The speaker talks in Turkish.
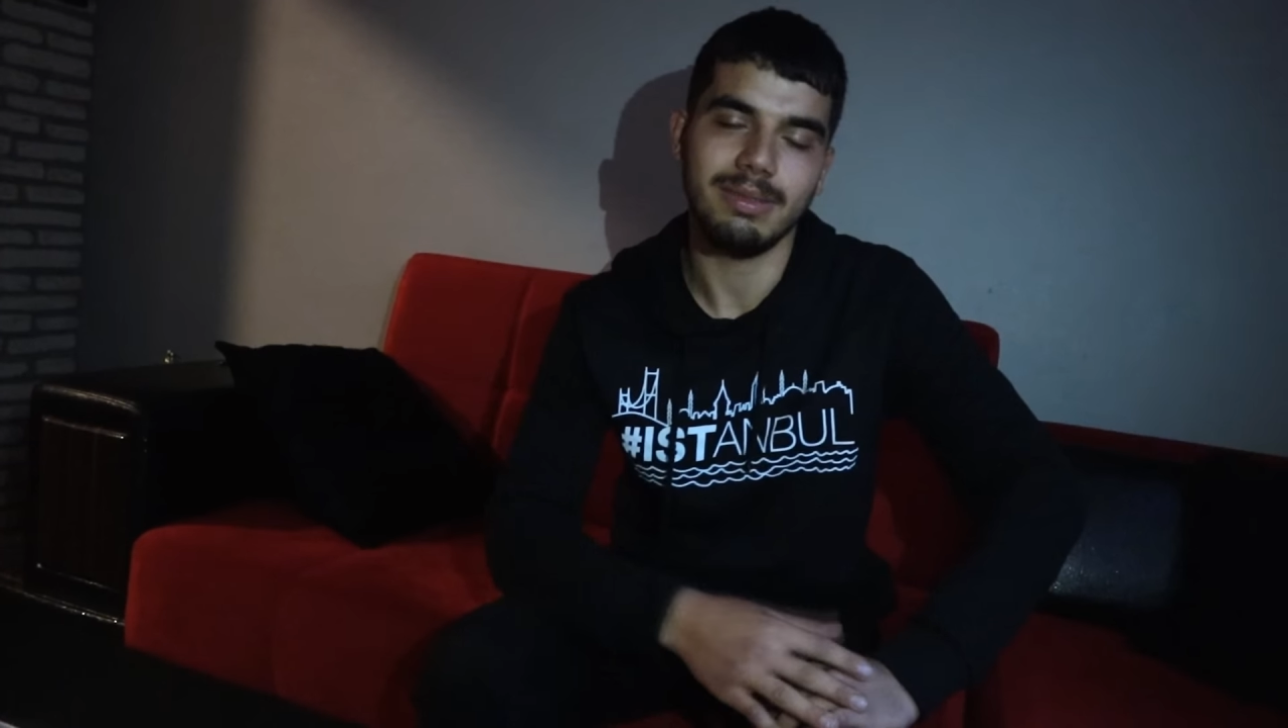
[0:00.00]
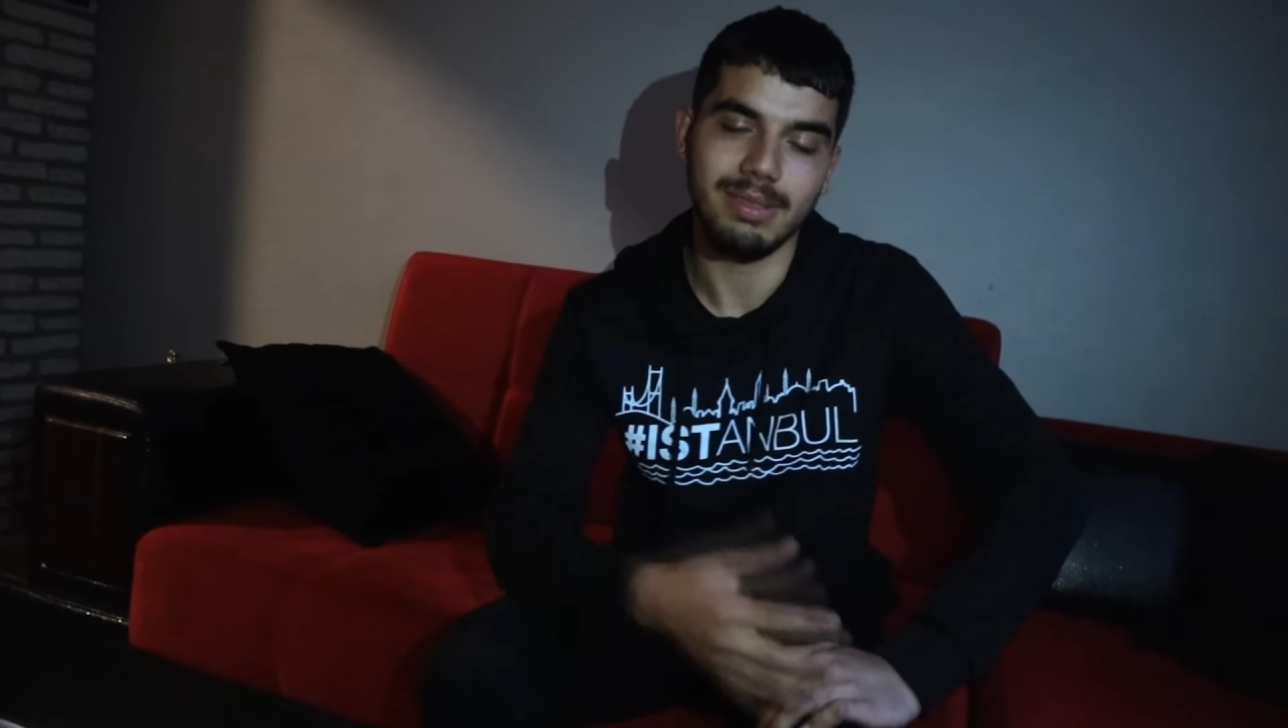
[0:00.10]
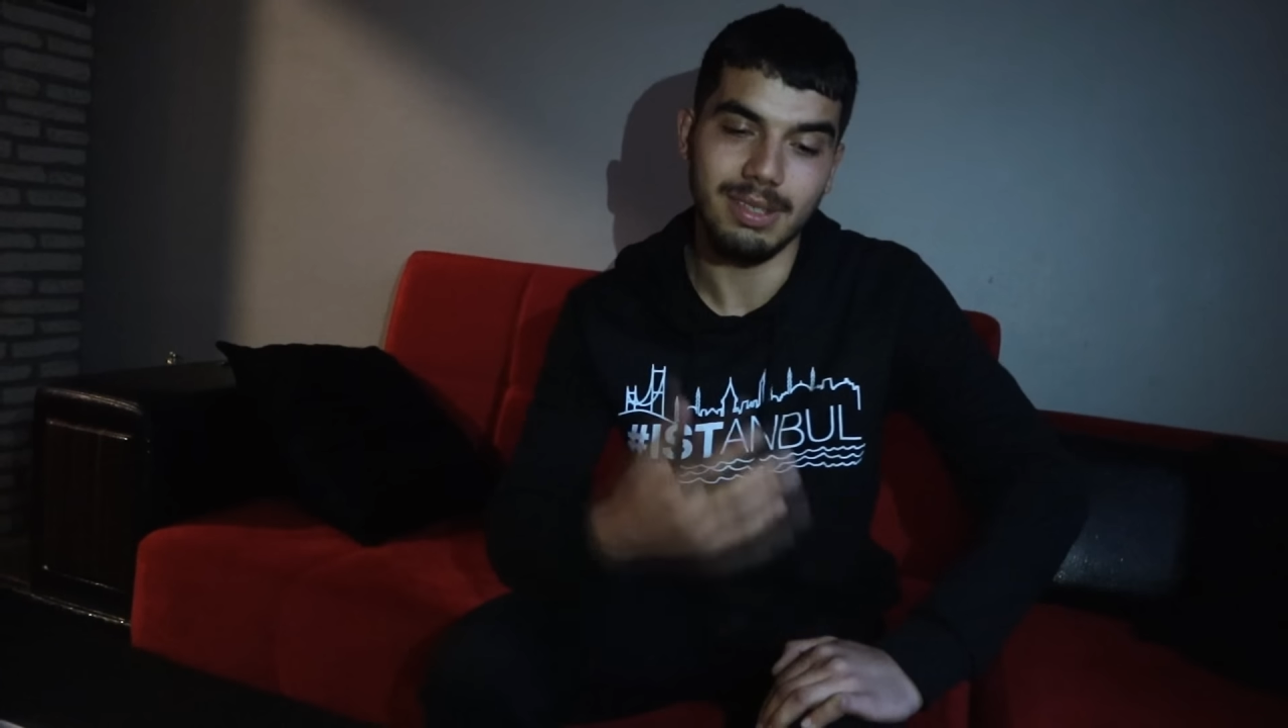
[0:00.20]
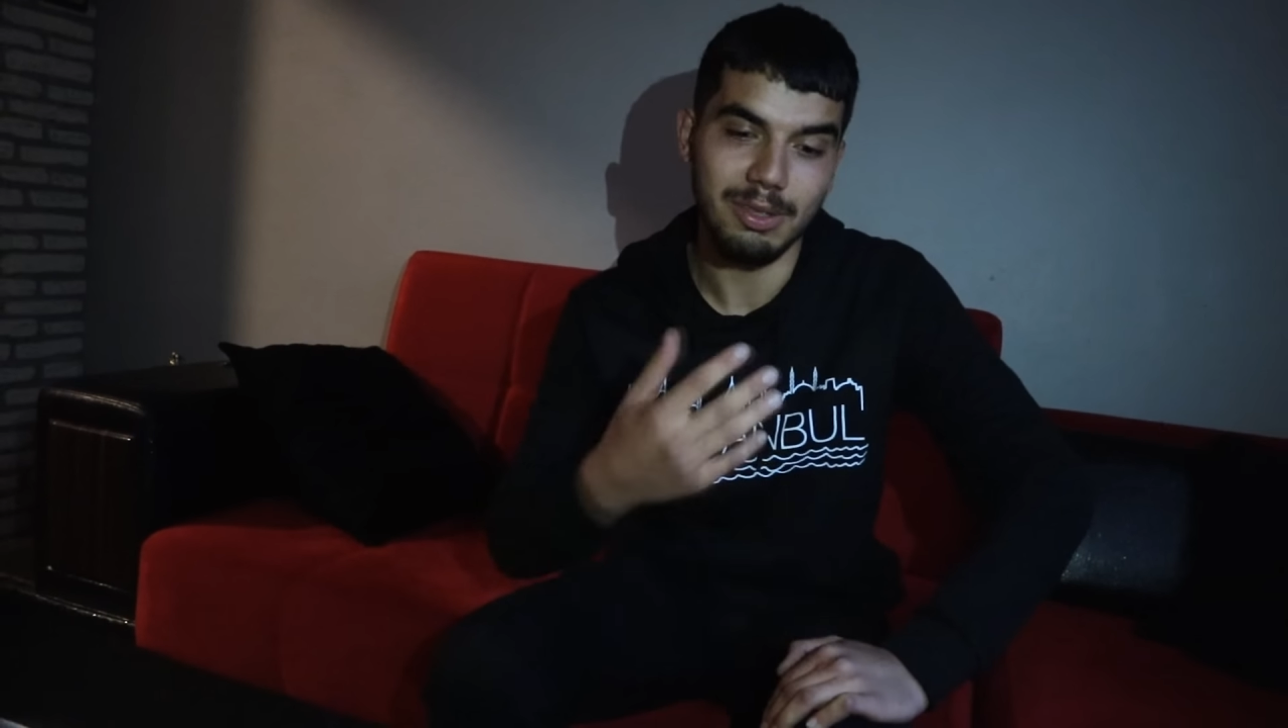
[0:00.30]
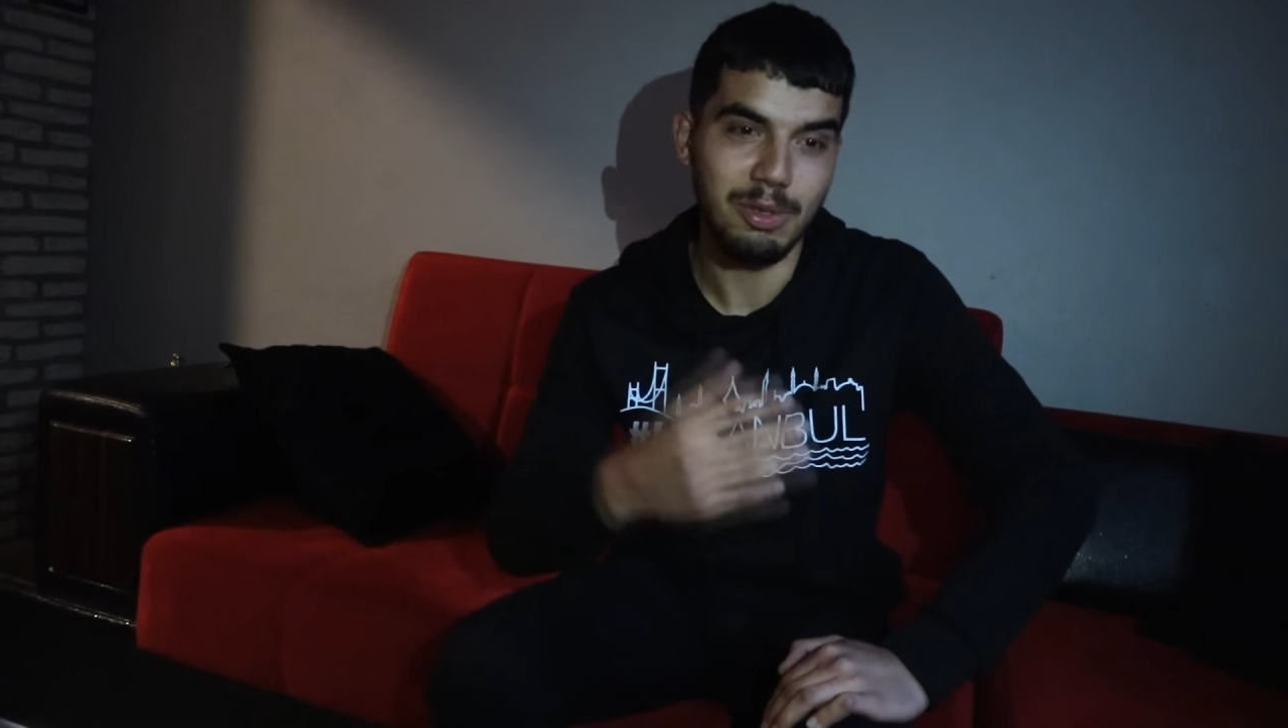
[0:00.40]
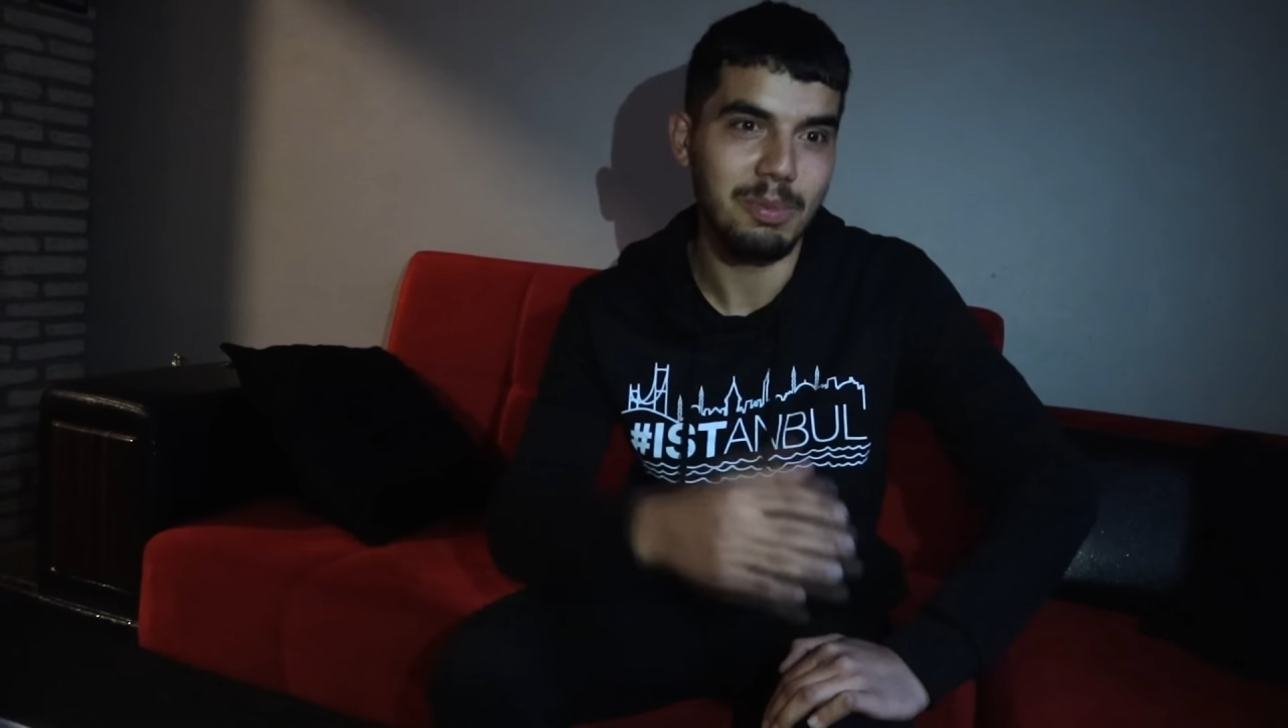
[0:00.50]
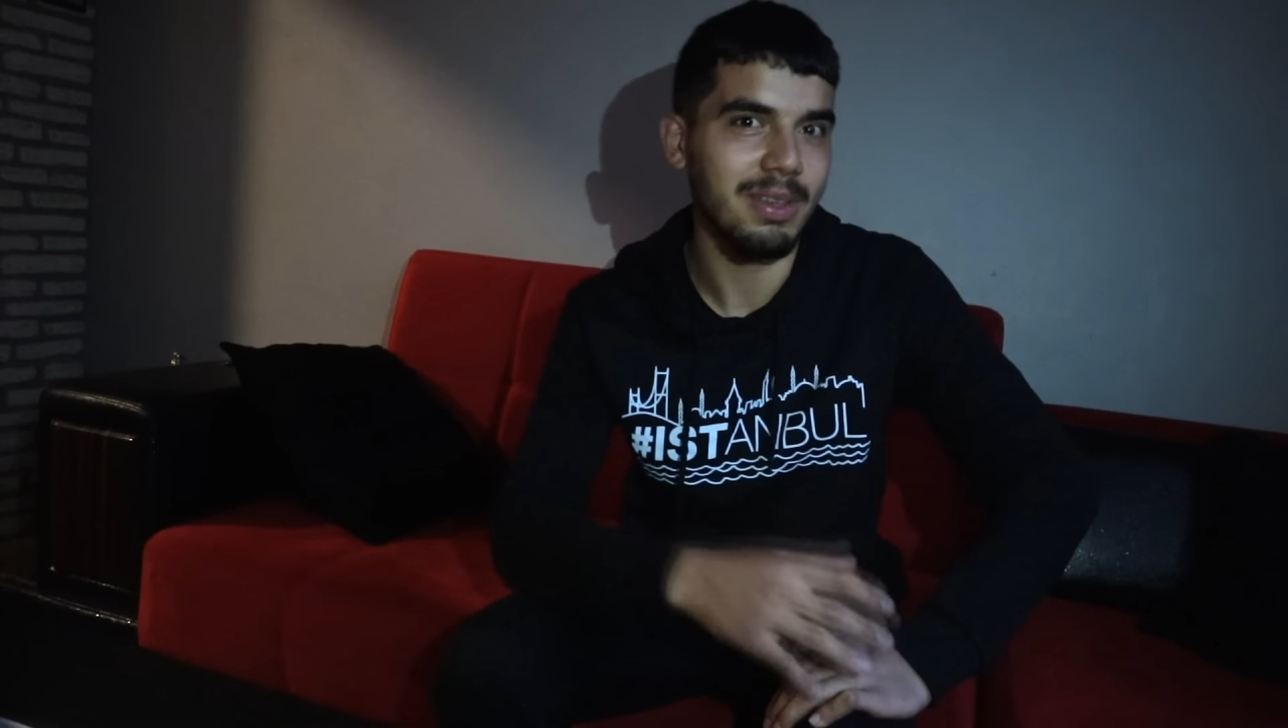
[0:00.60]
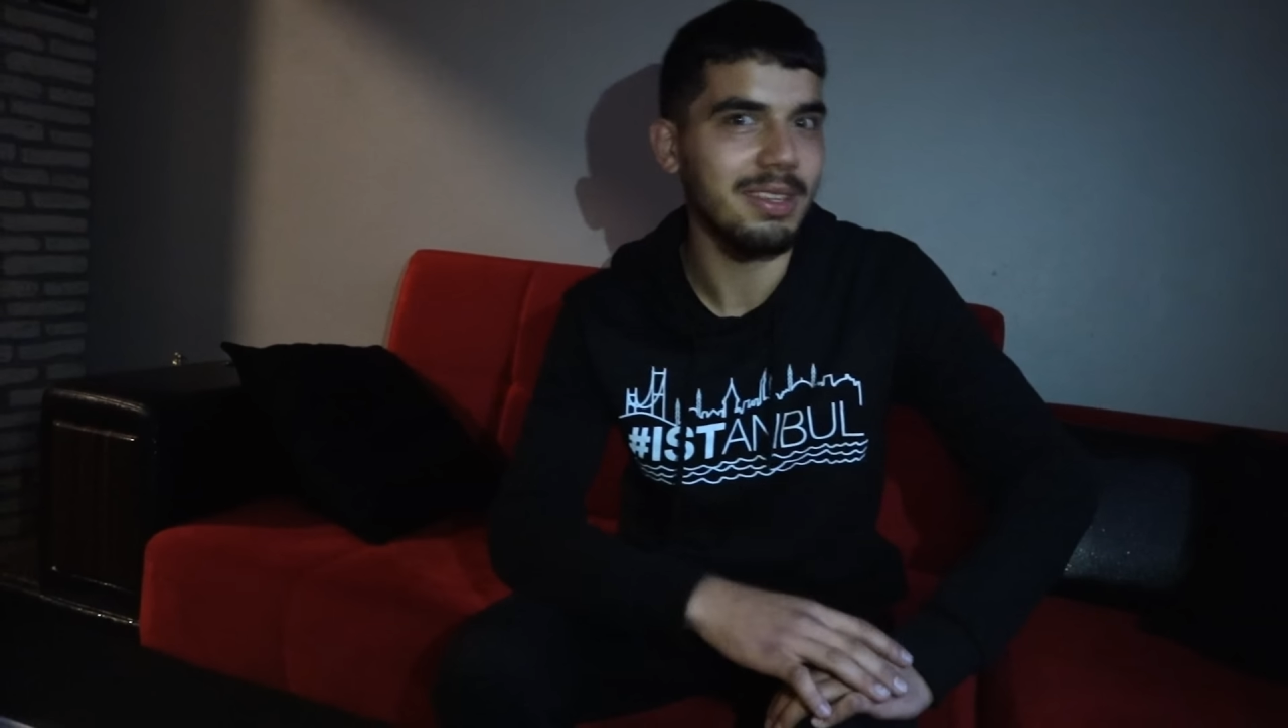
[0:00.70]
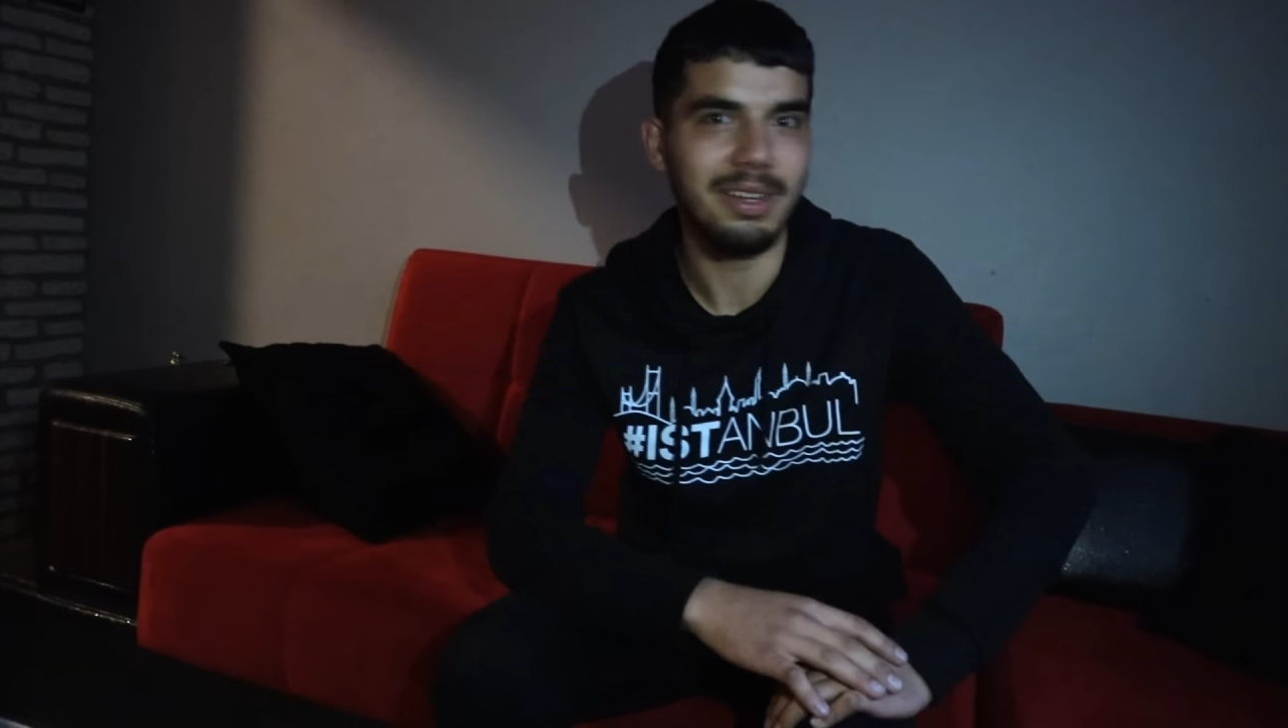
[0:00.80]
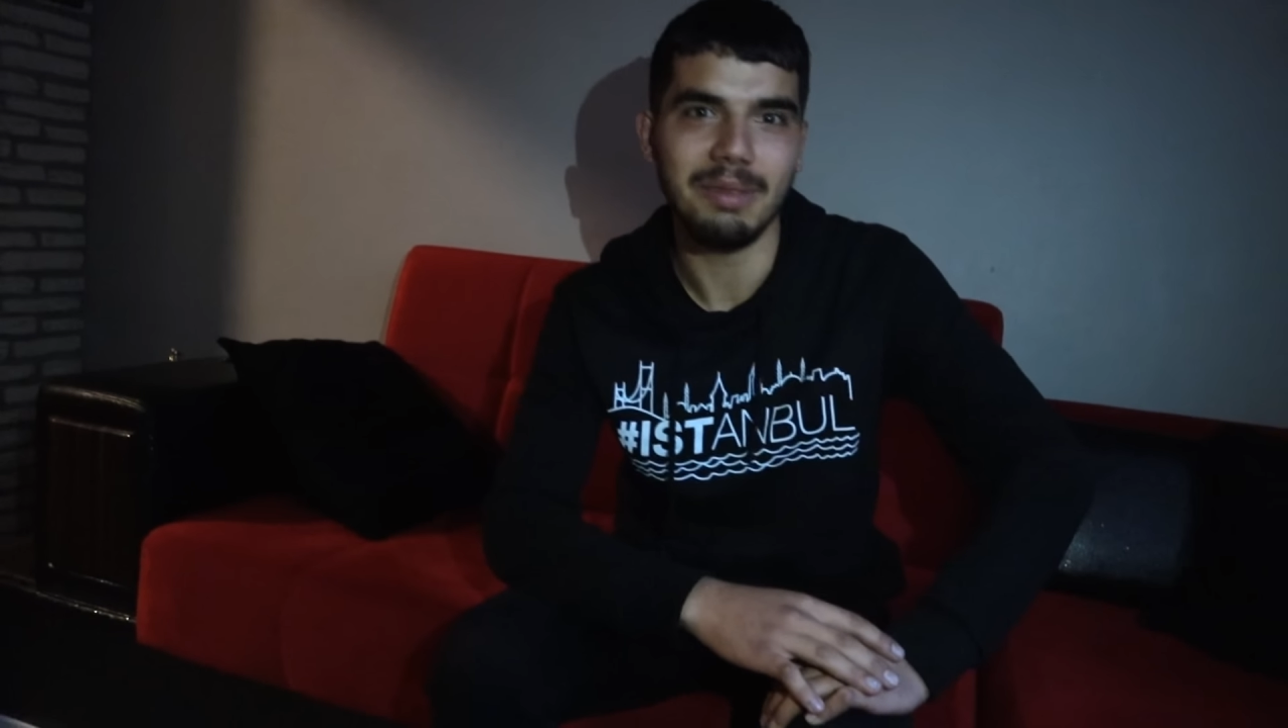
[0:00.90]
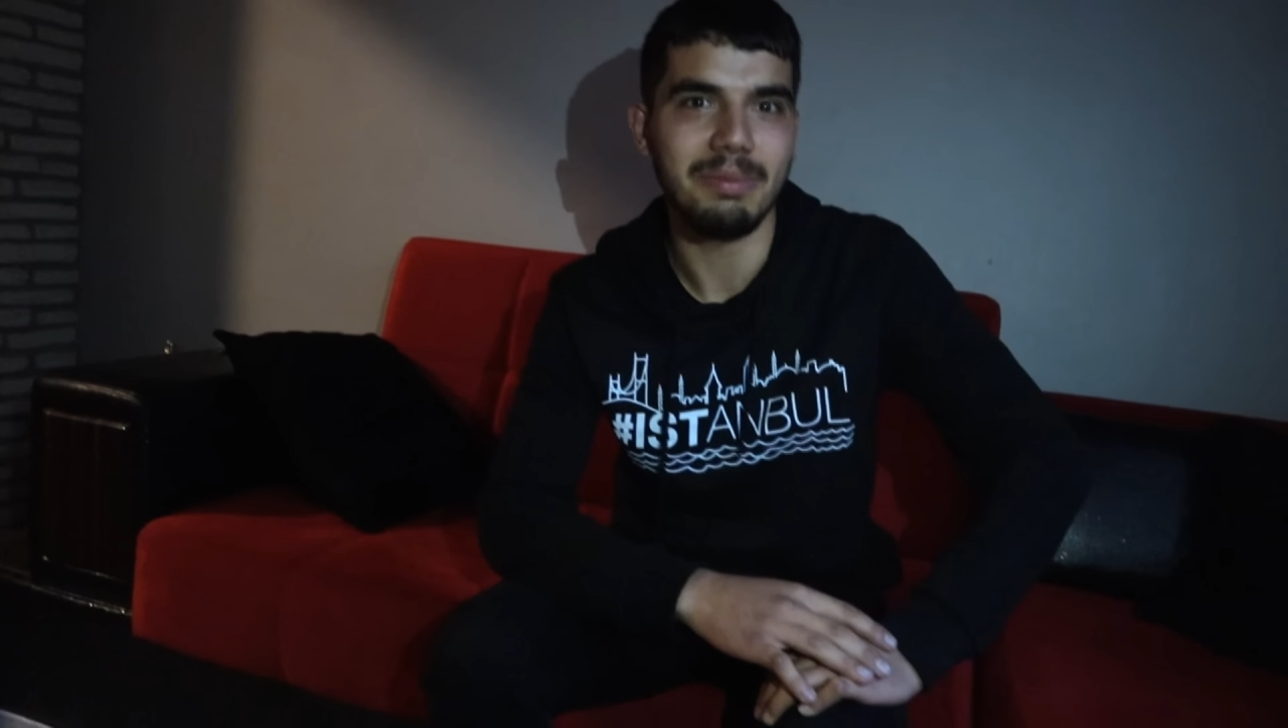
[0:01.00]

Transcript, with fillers: Sıkıntı yok ben girerim.